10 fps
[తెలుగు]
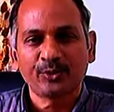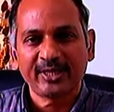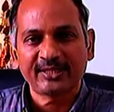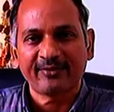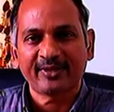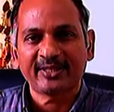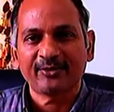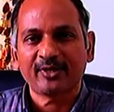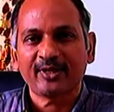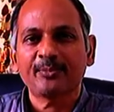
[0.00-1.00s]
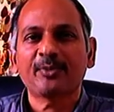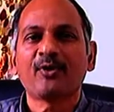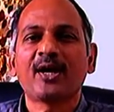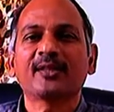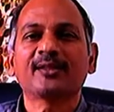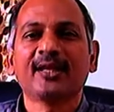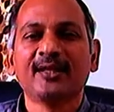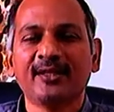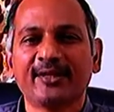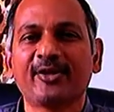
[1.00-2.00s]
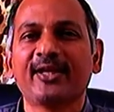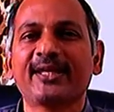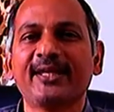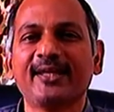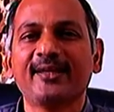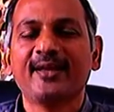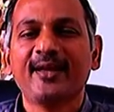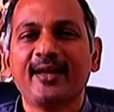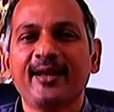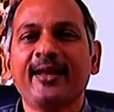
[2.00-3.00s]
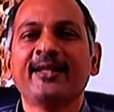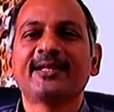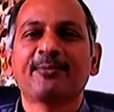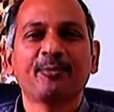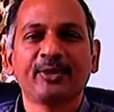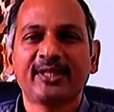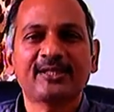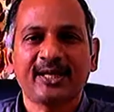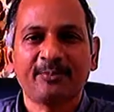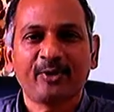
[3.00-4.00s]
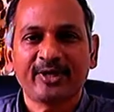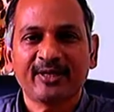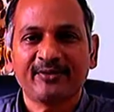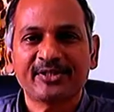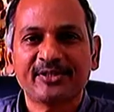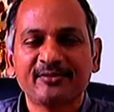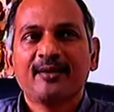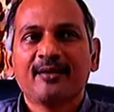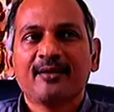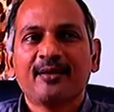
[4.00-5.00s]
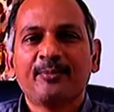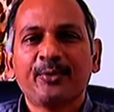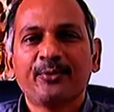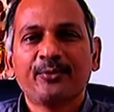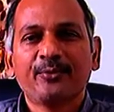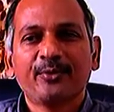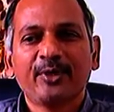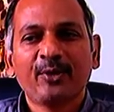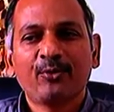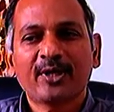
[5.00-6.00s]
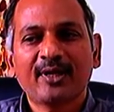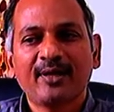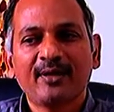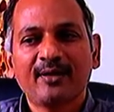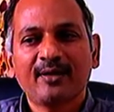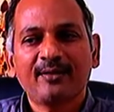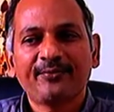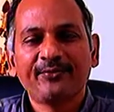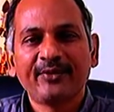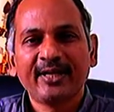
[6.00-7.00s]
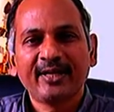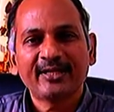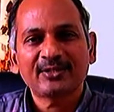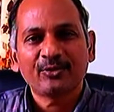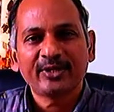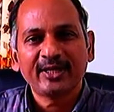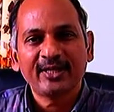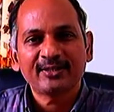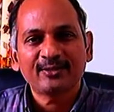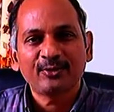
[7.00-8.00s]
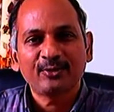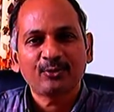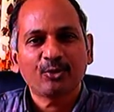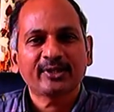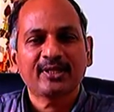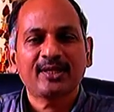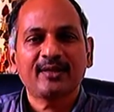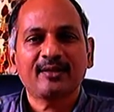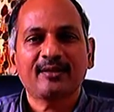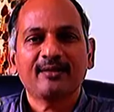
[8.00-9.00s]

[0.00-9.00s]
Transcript: స్టూడెంట్స్ ఎవరైతే ఉన్నారో ఇప్పుడు వాళ్ళ తల్లిదండ్రులకి నేను చెప్పబోయేది చాలా ఇంపార్టెంట్ విషయం ఇప్పుడు ఇంకొక ఫిఫ్టీన్ డేస్ ట్వంటీ డేస్లో కొత్త